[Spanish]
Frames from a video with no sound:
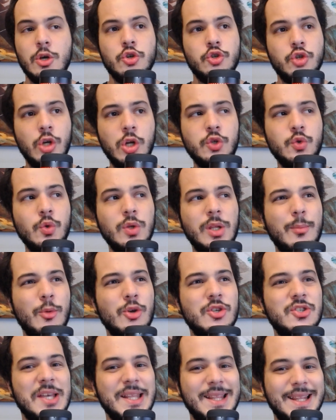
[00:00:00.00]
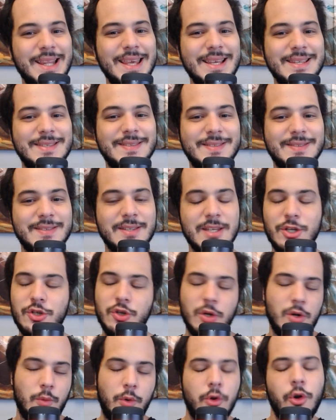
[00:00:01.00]
yo los últimos set lists, y
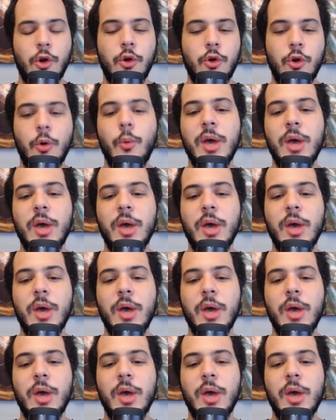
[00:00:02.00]
yo no,